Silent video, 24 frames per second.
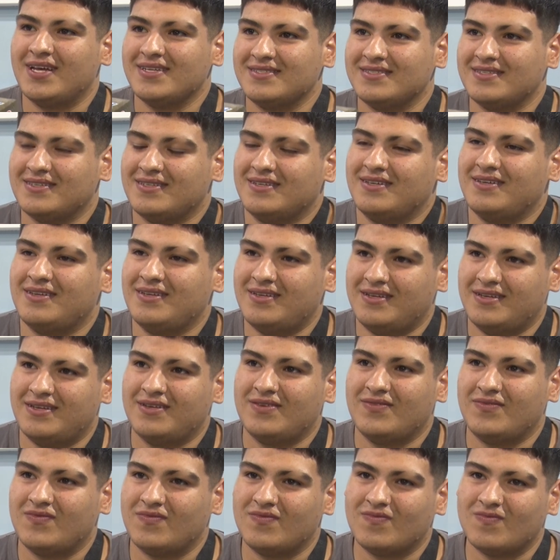
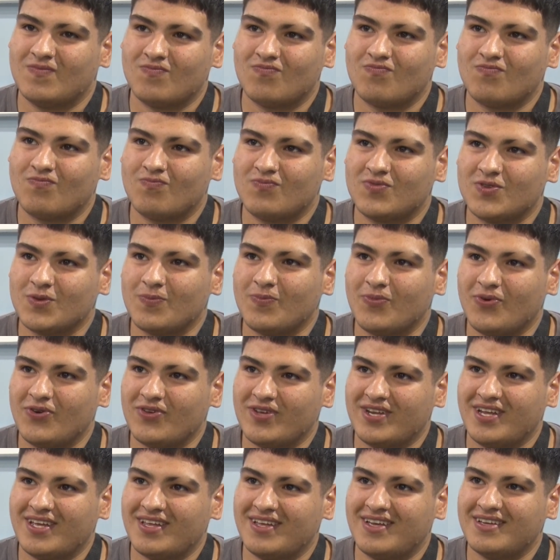hace, se
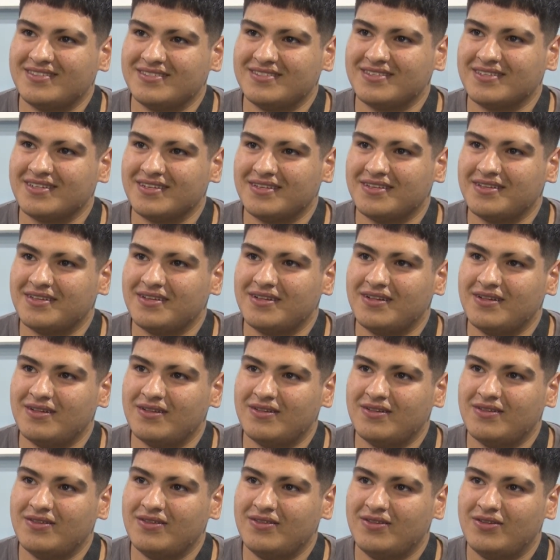podría decir que
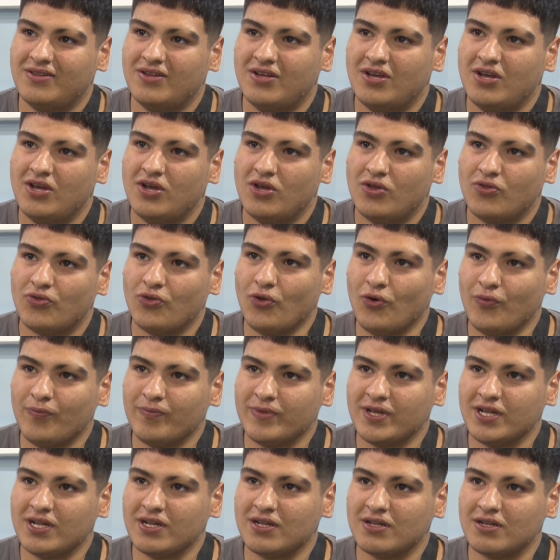del
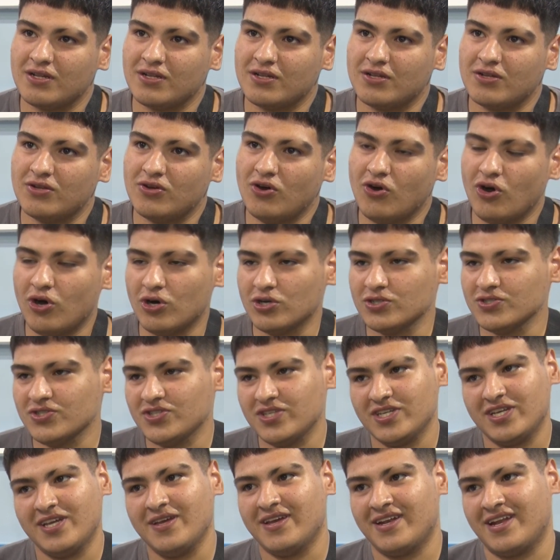
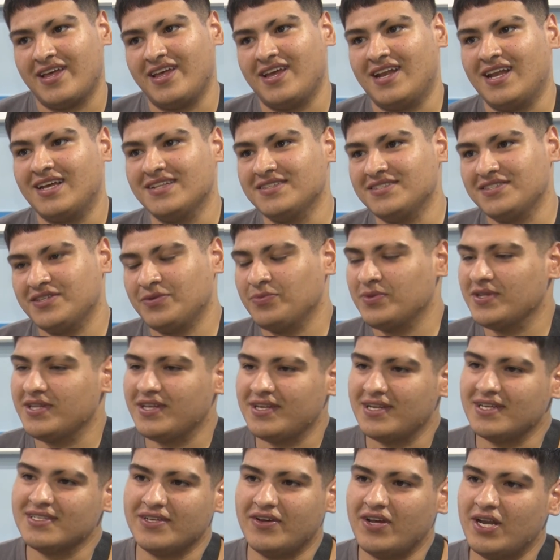2011 en adelante ya me
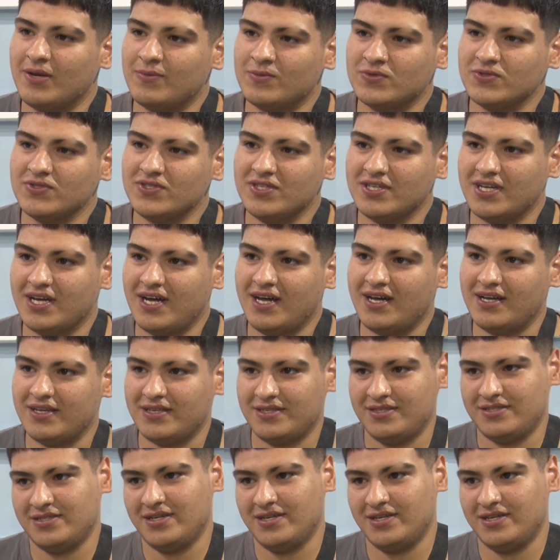interesaba la música y